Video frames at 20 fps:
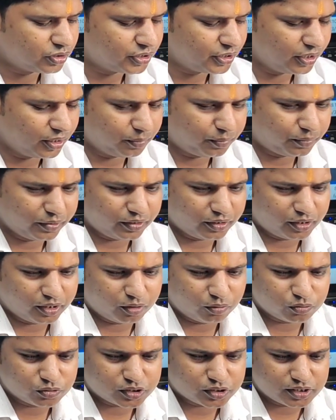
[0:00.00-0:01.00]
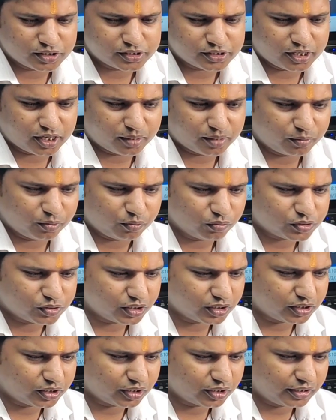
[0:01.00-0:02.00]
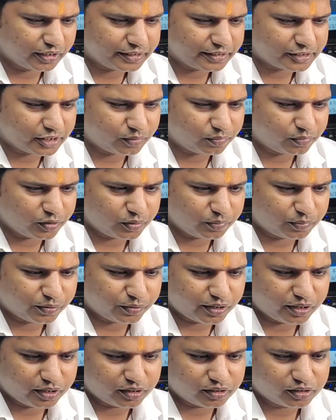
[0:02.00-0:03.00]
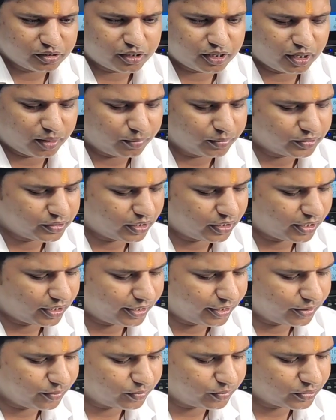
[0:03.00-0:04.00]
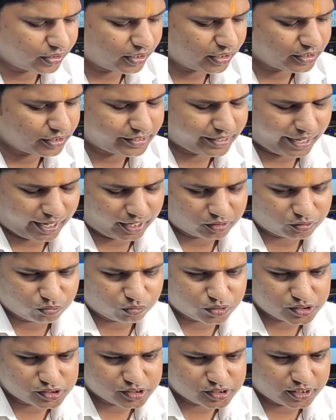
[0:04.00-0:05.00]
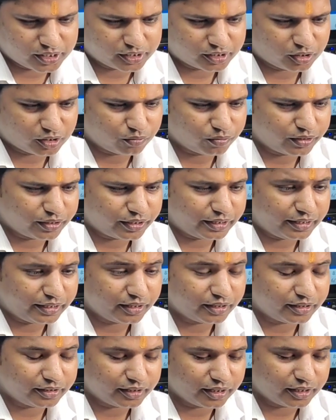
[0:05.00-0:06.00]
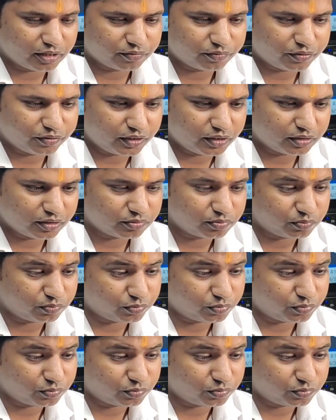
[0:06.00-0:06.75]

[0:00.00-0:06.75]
छह पिन है उसका जी आर वेल्यू चेक कर लीजिए बीप रीडिंग क्या बता रहा है नहीं बता रहा है ट्रैक तो किसका कटा हुआ नहीं है या फिर